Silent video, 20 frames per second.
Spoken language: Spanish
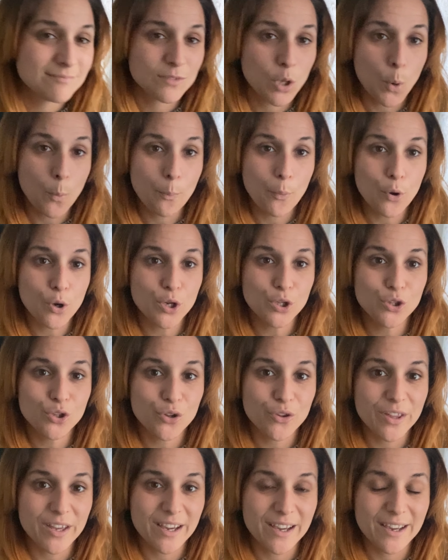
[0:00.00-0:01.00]
un
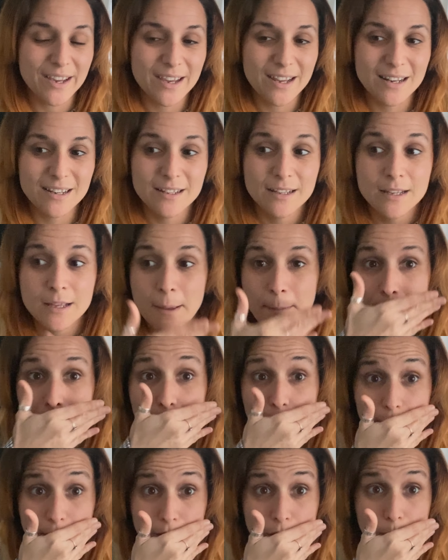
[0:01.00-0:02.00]
poquito de gel,
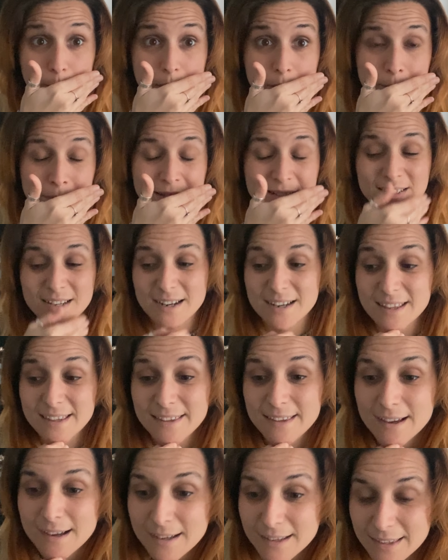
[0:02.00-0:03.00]
voy con mi
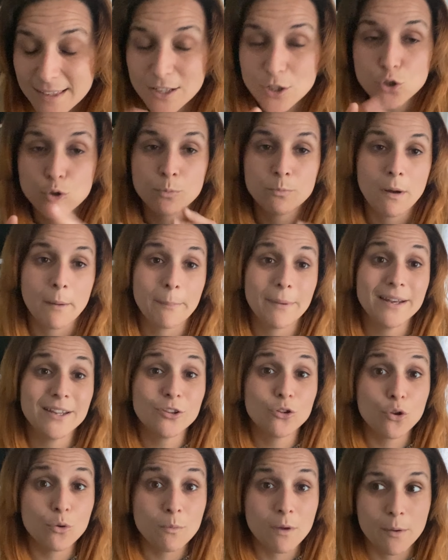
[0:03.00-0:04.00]
mascarilla y echo un
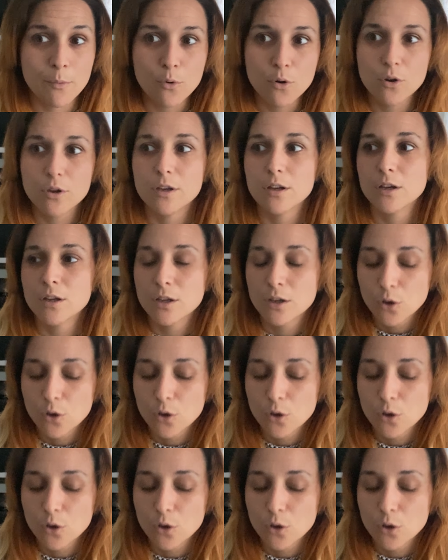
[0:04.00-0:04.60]
papelito y me voy.